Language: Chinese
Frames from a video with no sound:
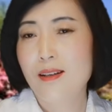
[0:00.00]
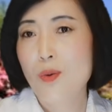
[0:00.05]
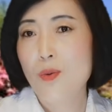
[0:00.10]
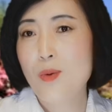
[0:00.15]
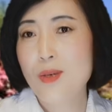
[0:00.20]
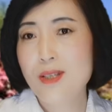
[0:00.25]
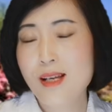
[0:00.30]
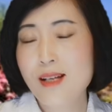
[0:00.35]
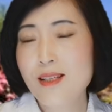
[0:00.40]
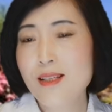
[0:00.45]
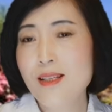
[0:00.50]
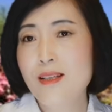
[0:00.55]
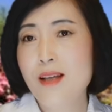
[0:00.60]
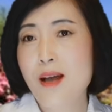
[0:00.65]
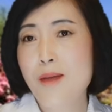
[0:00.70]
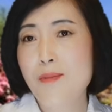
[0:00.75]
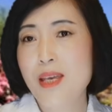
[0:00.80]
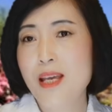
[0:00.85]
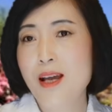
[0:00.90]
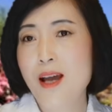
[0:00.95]
我相信
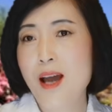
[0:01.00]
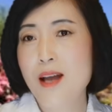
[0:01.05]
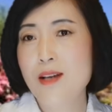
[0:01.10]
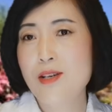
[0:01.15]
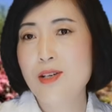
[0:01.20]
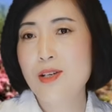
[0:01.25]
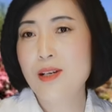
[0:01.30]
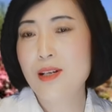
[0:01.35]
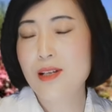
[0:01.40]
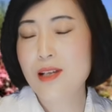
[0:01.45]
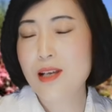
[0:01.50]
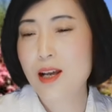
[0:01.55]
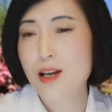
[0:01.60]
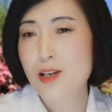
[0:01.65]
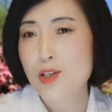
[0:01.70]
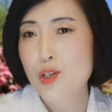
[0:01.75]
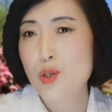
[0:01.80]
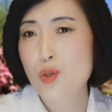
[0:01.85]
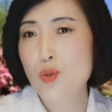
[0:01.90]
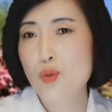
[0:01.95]
他们一开始也
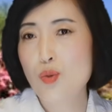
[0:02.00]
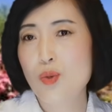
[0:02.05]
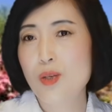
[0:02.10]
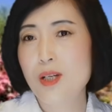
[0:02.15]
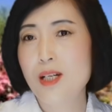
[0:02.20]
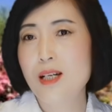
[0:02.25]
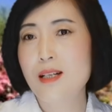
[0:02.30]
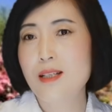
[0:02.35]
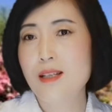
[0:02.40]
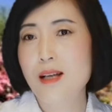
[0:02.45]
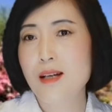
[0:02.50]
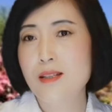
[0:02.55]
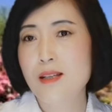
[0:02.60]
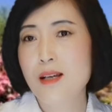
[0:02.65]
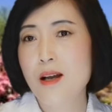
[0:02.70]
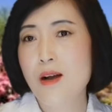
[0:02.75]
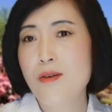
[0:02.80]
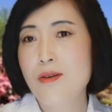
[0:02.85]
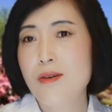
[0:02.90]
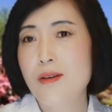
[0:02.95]
是去割橡
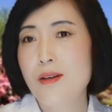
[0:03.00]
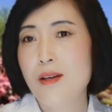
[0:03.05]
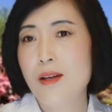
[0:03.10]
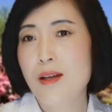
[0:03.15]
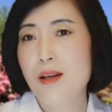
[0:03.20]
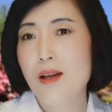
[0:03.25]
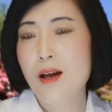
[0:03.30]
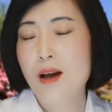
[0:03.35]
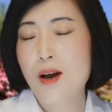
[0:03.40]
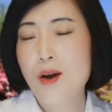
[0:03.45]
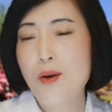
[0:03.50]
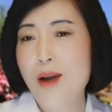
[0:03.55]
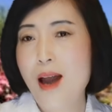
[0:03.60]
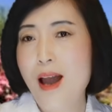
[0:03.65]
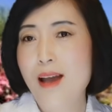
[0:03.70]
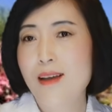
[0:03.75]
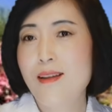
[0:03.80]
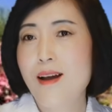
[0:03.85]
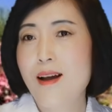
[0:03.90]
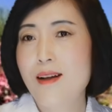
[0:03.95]
胶，后
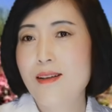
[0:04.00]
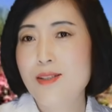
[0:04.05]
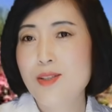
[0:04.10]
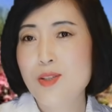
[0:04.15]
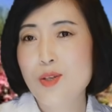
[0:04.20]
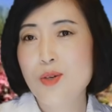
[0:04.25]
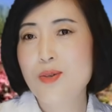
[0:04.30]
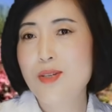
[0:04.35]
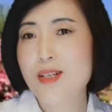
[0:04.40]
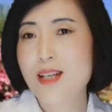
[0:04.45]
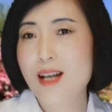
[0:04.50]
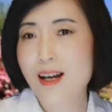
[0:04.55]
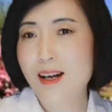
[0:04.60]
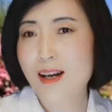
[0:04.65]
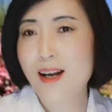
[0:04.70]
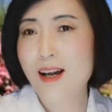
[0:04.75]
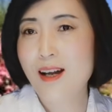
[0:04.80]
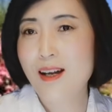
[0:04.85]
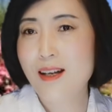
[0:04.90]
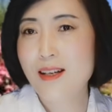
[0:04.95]
来呢就成
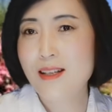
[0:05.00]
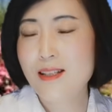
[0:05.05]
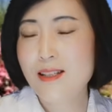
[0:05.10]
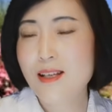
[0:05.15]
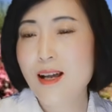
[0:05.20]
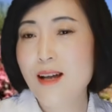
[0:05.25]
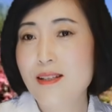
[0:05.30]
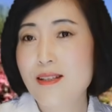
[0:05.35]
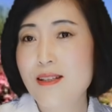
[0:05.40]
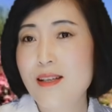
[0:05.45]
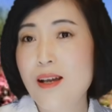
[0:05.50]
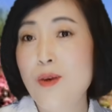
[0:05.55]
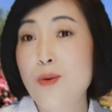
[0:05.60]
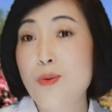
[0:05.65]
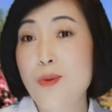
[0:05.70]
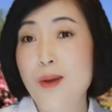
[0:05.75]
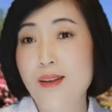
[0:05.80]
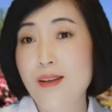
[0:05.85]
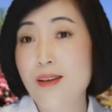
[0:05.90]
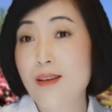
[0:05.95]
了橡胶
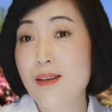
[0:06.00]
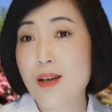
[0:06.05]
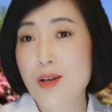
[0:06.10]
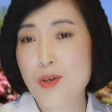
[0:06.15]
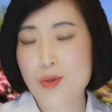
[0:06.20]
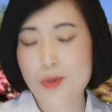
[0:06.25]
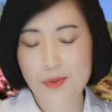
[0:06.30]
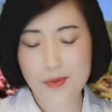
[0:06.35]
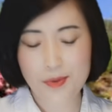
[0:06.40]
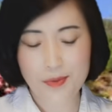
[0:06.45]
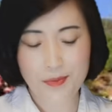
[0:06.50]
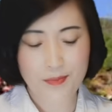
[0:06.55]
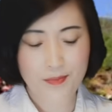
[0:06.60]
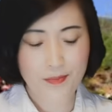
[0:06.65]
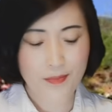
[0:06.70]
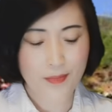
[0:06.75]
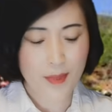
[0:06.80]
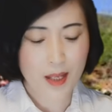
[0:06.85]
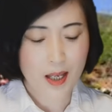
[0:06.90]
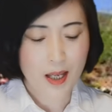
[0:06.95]
园的业主。
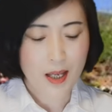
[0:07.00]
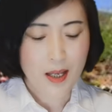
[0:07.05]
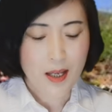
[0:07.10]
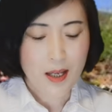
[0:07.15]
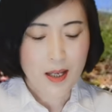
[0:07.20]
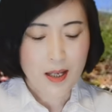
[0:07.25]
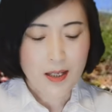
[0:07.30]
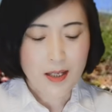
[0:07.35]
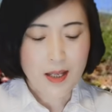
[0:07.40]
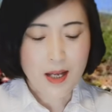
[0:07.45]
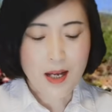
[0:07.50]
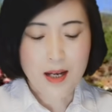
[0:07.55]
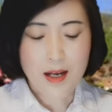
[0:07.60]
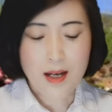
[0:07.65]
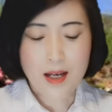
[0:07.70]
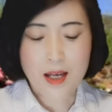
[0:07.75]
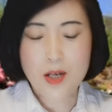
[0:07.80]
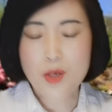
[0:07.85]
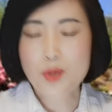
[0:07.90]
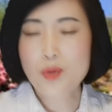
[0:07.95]
那
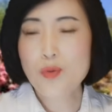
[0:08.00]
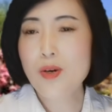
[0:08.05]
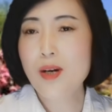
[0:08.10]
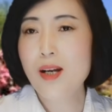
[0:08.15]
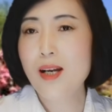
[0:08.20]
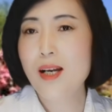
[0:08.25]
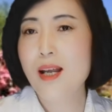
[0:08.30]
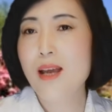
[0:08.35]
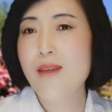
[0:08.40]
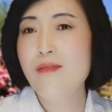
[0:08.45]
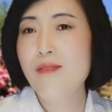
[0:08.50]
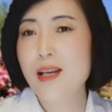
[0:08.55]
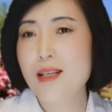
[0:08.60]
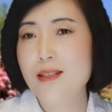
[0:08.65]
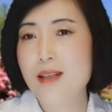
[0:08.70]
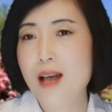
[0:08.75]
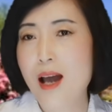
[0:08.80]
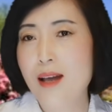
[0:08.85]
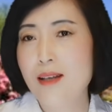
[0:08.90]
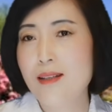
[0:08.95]
可以说林伟
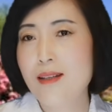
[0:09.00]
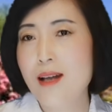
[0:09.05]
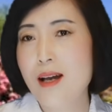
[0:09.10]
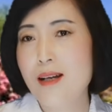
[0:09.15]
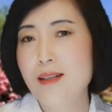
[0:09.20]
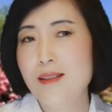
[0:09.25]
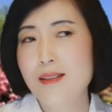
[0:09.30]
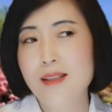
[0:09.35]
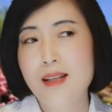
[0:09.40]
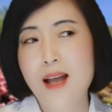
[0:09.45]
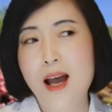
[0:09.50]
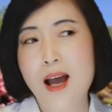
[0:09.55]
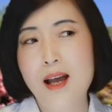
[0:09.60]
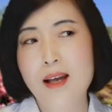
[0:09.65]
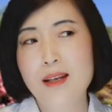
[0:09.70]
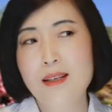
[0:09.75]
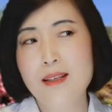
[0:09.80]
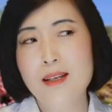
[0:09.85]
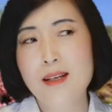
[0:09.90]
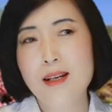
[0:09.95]
才呢，
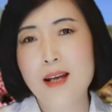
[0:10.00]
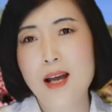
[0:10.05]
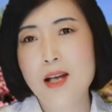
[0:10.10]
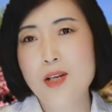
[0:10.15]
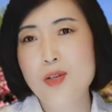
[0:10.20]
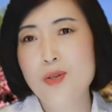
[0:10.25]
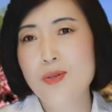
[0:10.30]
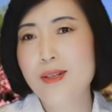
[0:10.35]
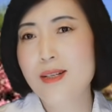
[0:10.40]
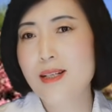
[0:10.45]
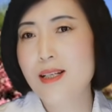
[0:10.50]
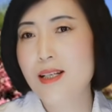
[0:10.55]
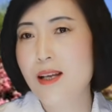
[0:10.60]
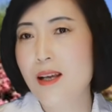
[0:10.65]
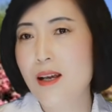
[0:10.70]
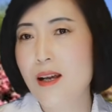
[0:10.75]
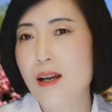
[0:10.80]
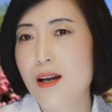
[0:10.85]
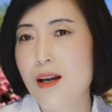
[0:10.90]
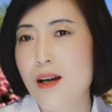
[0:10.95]
他应该说是
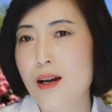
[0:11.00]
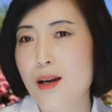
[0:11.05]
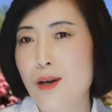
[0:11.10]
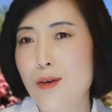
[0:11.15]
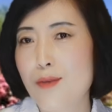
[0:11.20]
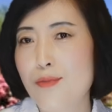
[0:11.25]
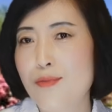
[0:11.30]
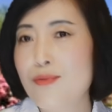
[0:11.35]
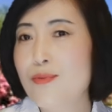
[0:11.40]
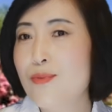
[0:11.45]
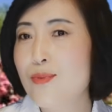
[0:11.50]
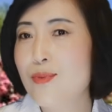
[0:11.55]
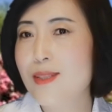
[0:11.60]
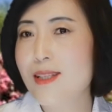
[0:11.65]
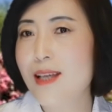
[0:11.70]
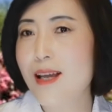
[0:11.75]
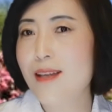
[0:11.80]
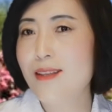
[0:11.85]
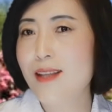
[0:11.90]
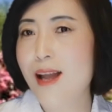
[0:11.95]
一个富
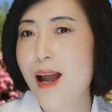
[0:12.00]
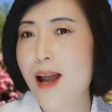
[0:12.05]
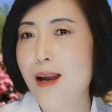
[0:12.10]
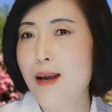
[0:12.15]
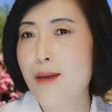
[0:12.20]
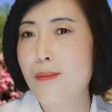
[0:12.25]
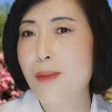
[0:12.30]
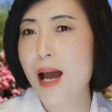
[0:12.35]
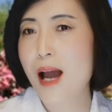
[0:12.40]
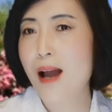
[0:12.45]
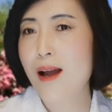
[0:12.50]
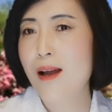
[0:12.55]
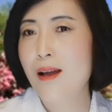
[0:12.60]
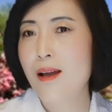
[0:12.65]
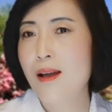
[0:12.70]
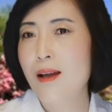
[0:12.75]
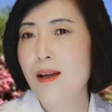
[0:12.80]
三代了吧？